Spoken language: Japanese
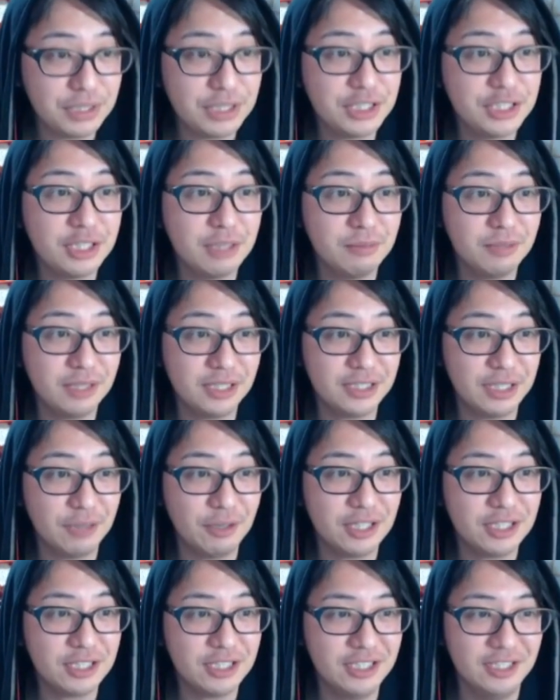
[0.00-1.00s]
BGM が
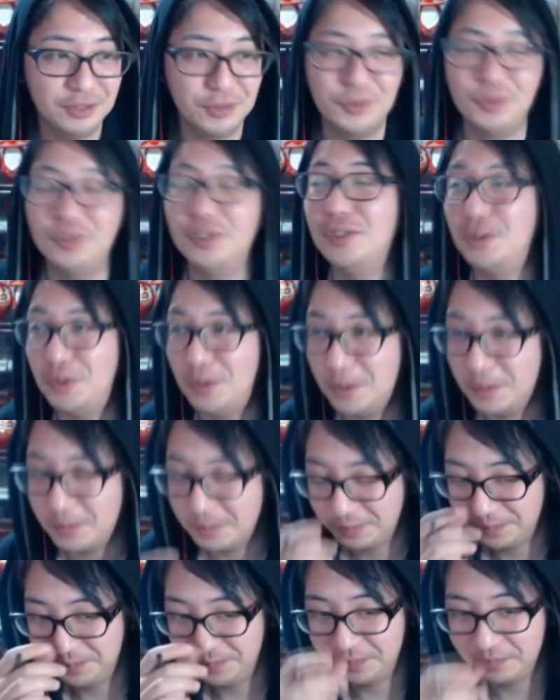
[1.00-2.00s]
せわしい。そうで
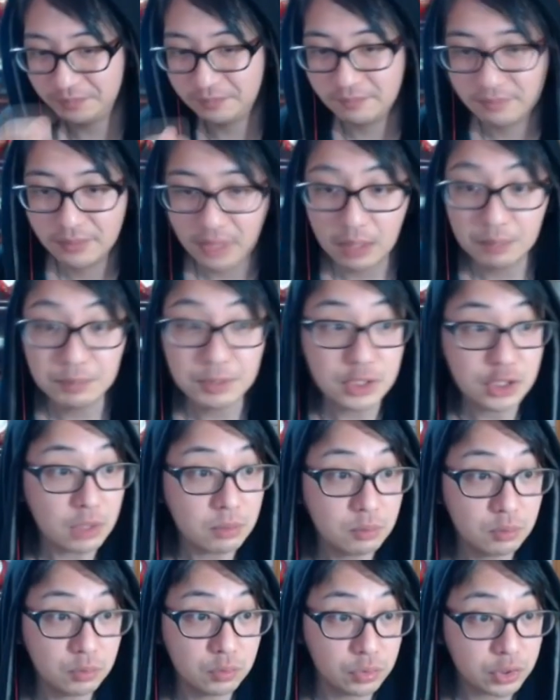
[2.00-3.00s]
しょ？うん。あ、
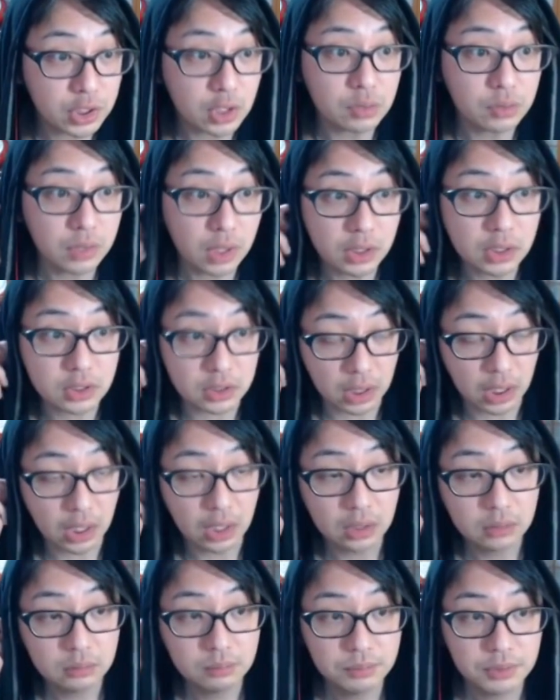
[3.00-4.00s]
BGM うるさくないです
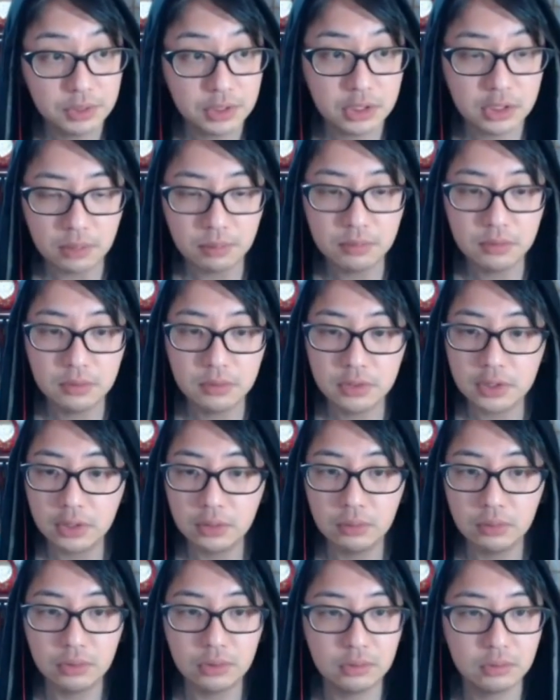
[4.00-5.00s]
か？ BGM うる
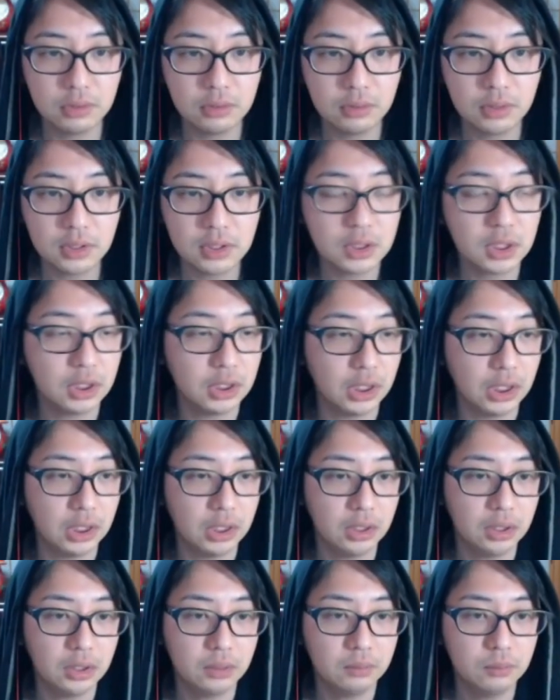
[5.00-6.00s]
さいとき言ってください
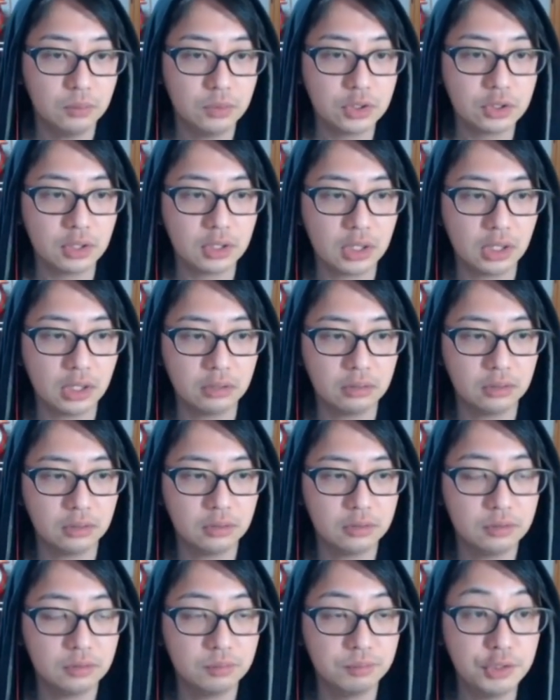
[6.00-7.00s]
ね。もしか、
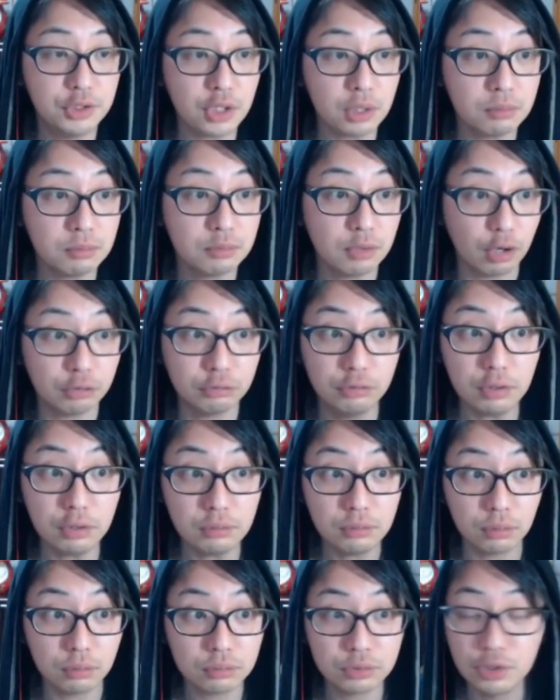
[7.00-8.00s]
BGM 鳴っ
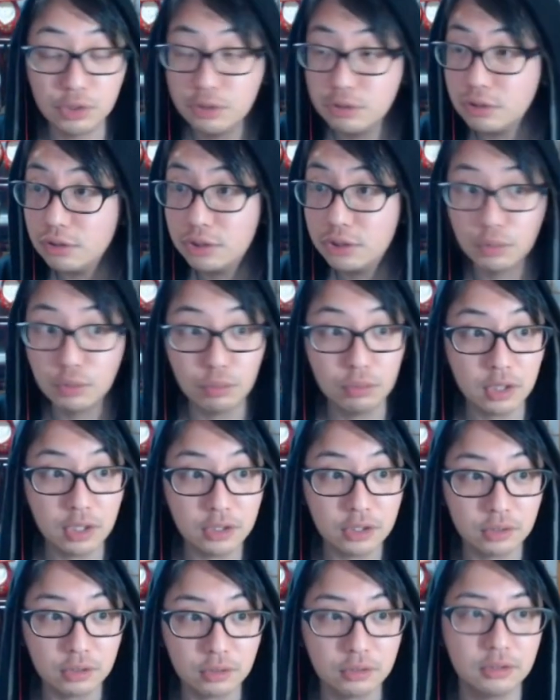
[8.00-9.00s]
てんの？全然聞こえ
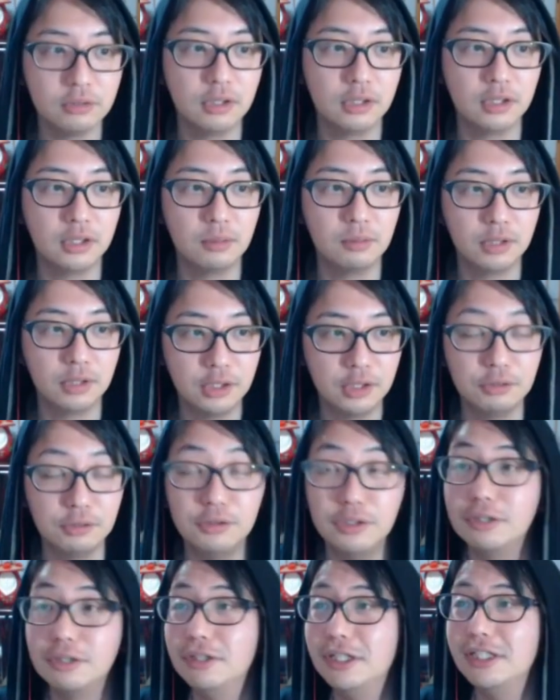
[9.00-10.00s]
ないけどっていう方もね、
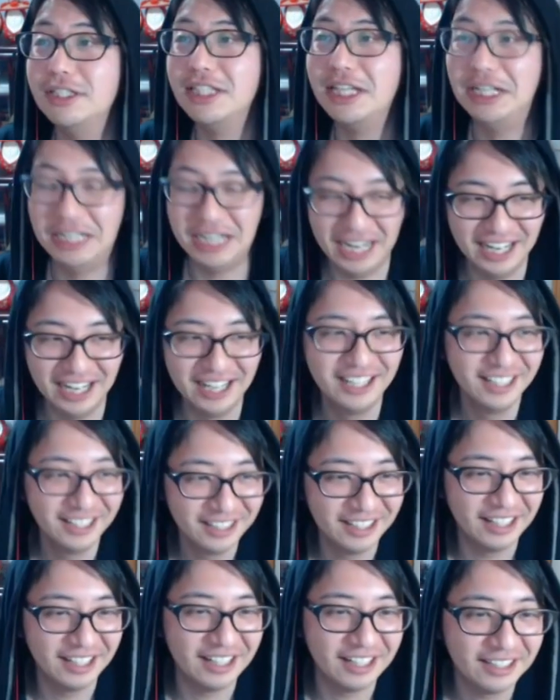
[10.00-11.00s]
言ってくださいね。
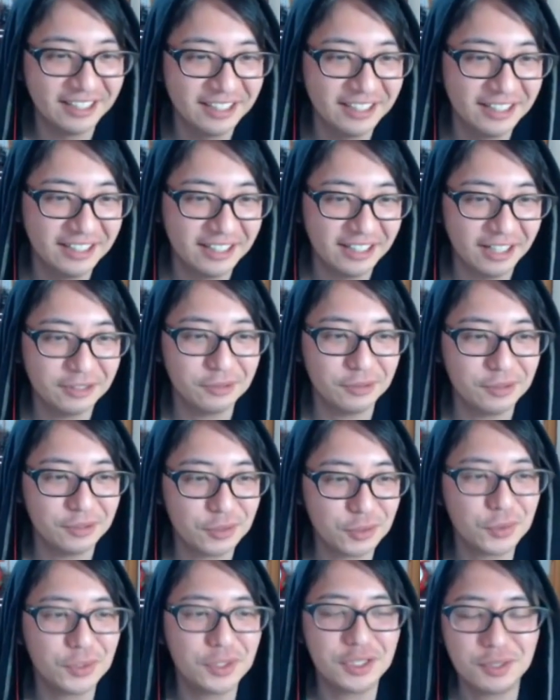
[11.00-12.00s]
あと
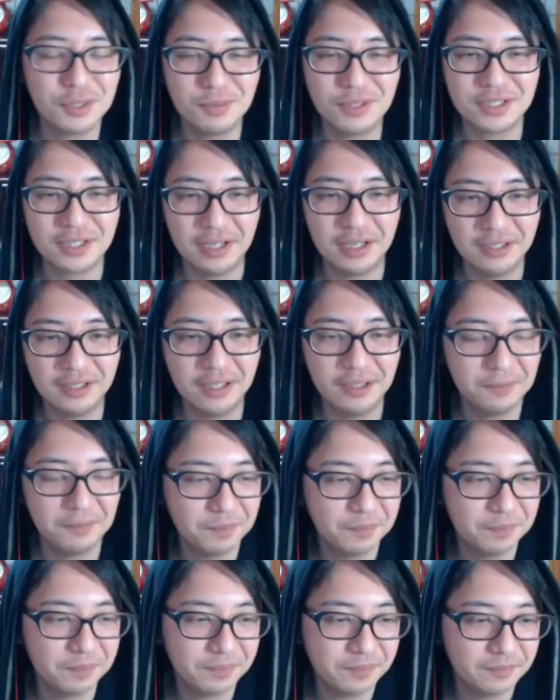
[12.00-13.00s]
で調整しますからね。